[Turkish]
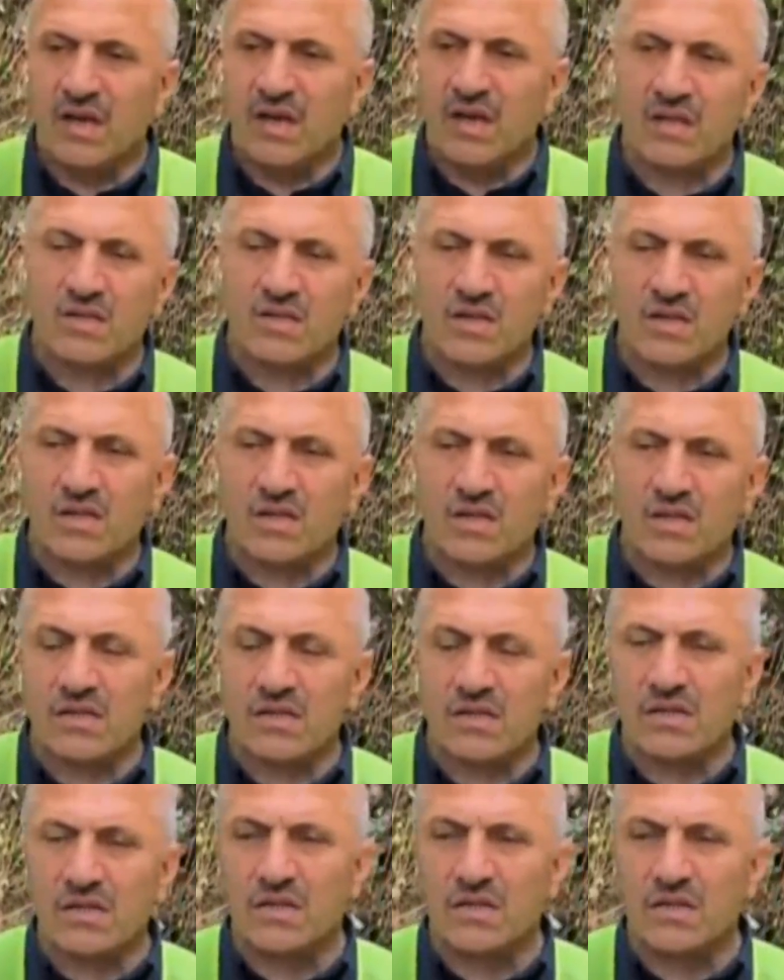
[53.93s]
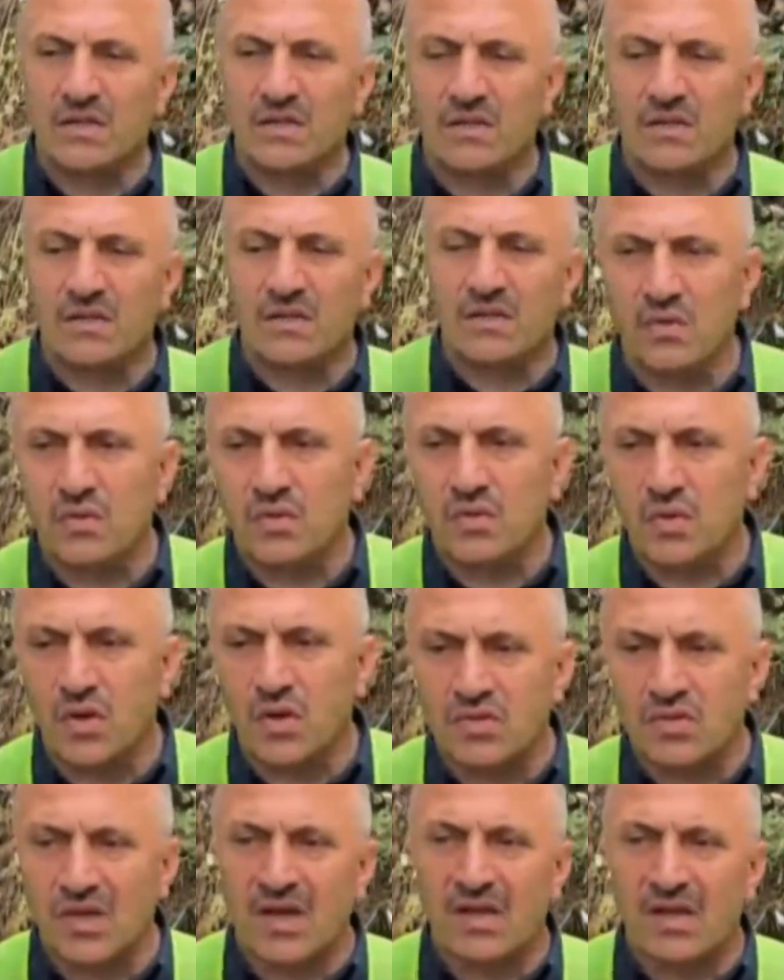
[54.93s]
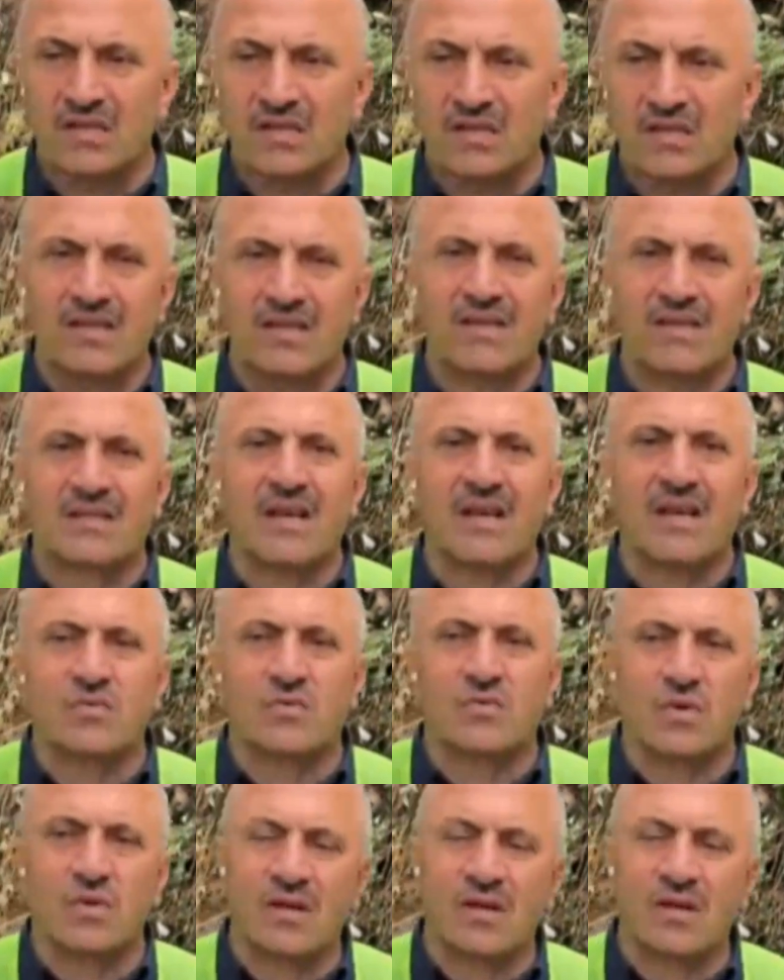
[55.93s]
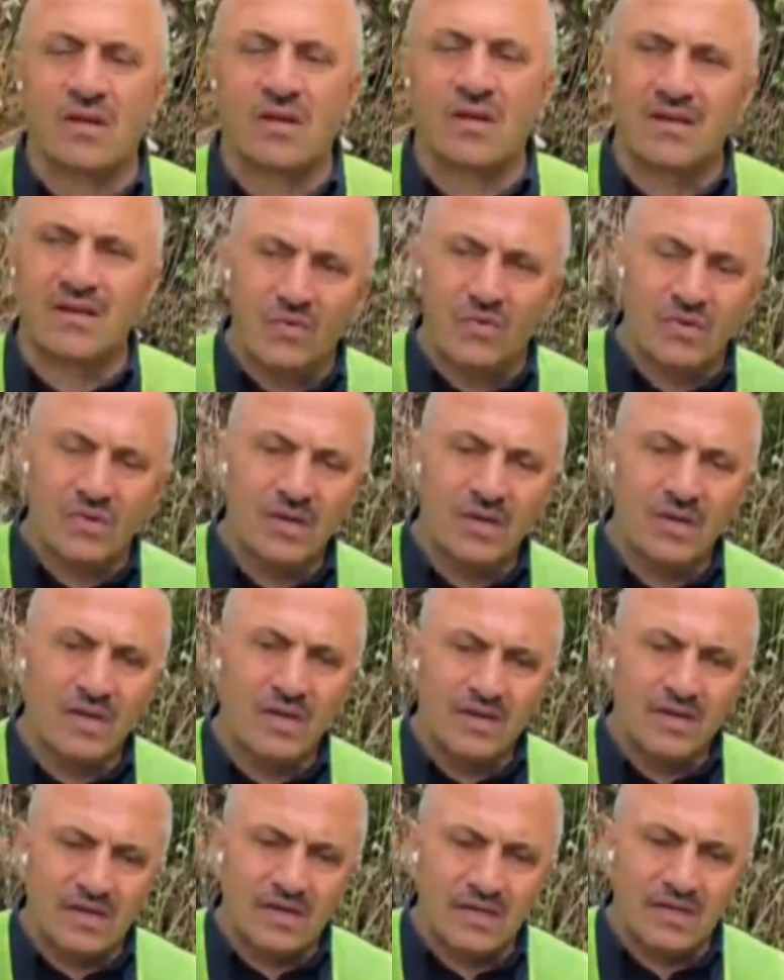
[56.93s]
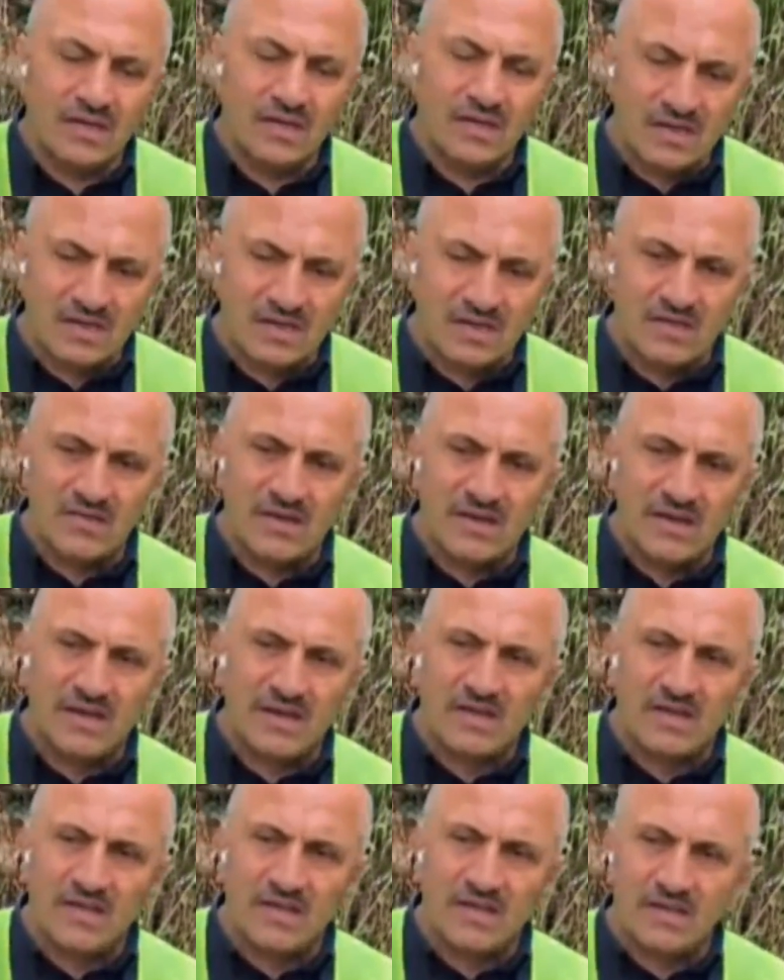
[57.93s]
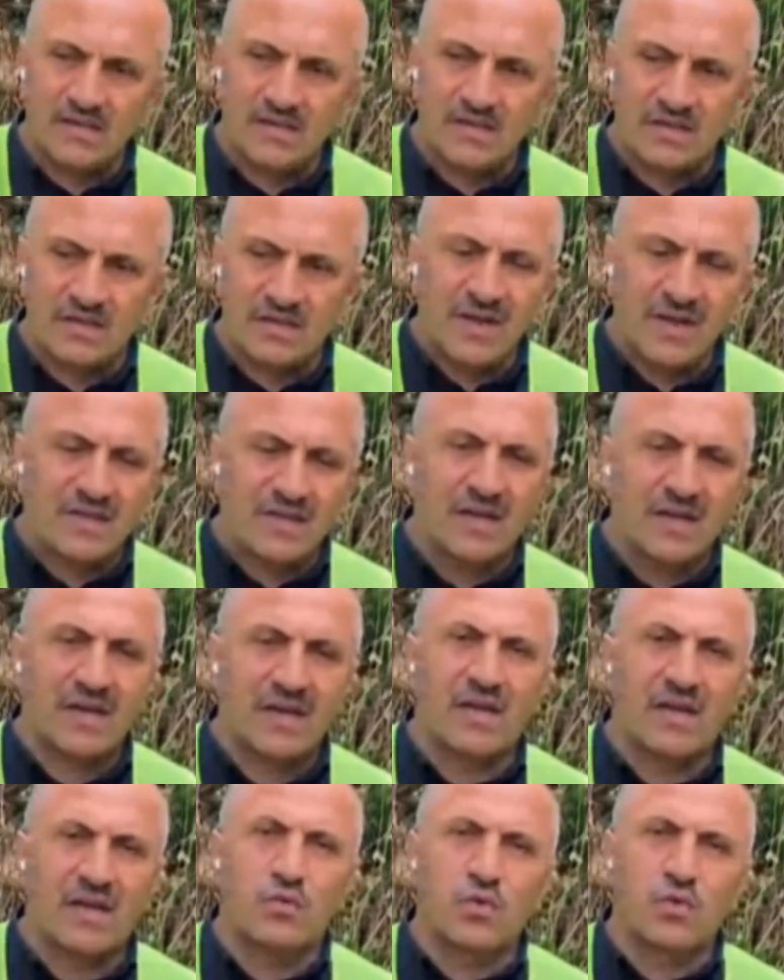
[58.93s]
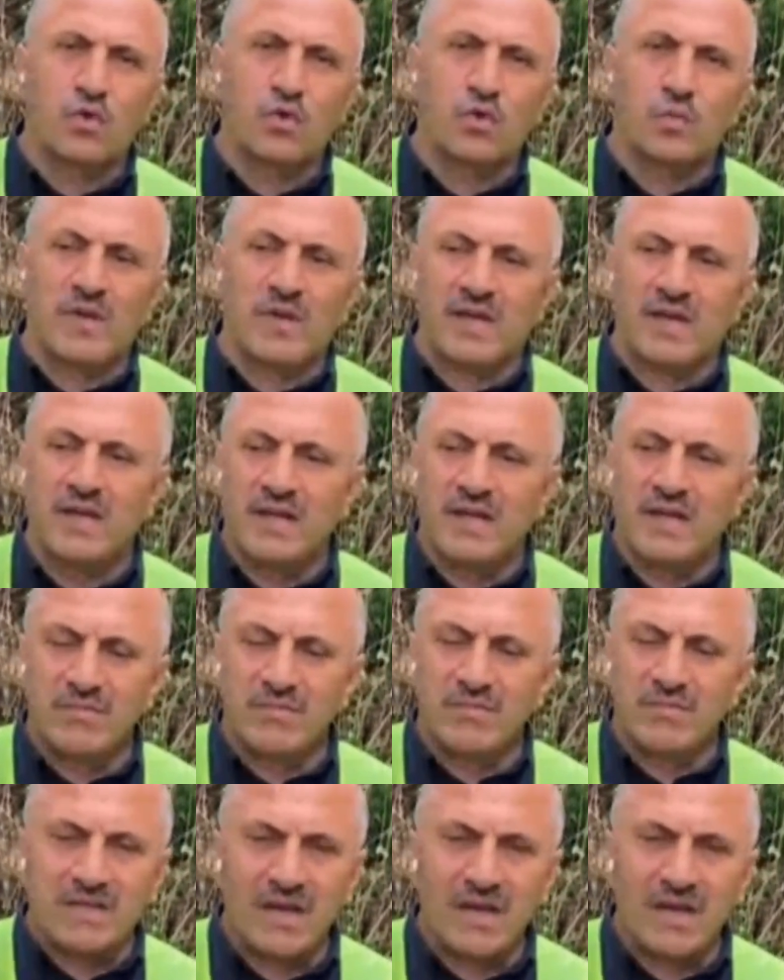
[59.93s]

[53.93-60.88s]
Yaklaşık 3-4 saat yağdıktan sonra yağmur hızını ve işte metrekare düşme